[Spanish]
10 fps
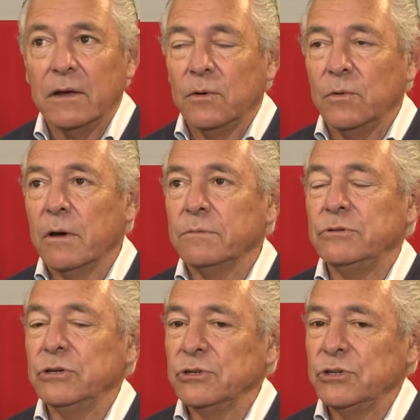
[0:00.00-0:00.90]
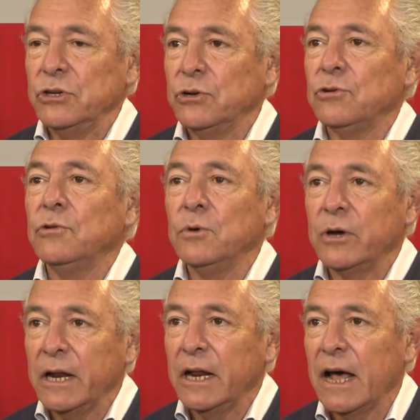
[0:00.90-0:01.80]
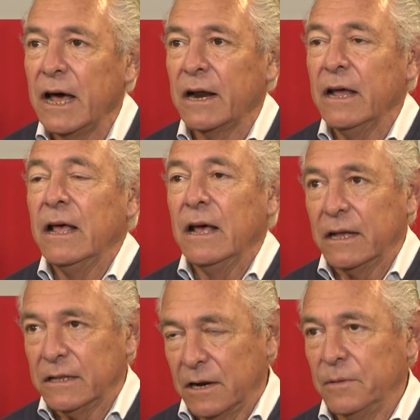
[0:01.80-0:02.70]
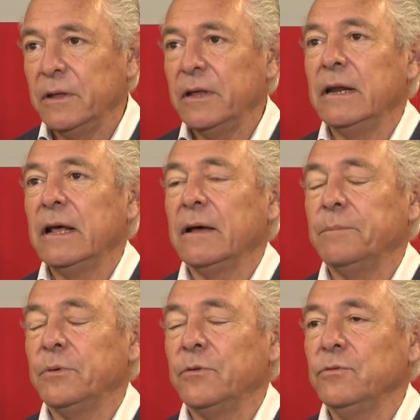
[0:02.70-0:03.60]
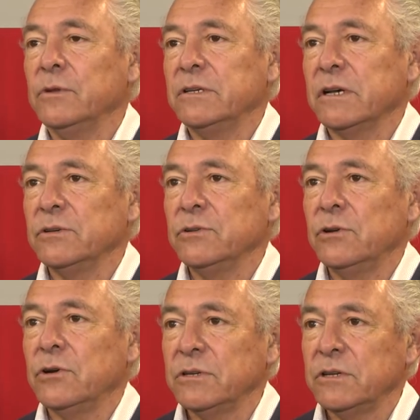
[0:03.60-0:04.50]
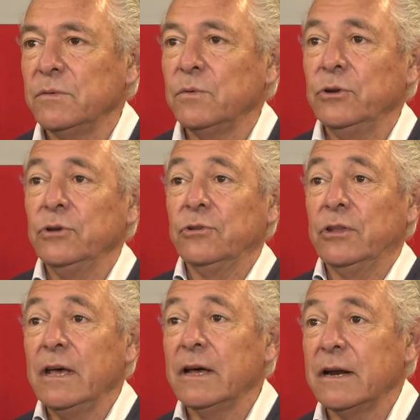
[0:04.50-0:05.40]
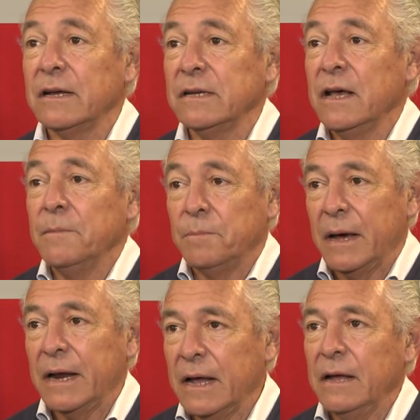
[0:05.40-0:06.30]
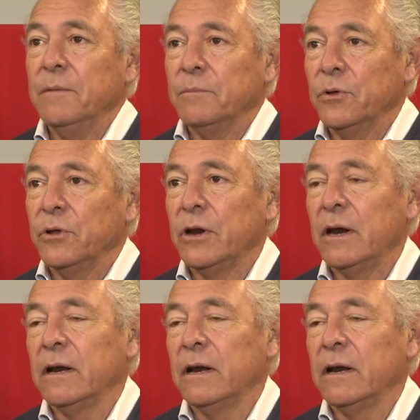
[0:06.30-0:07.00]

una opción, sino cómo generar a través de la profundización de los reservorios tierras para poder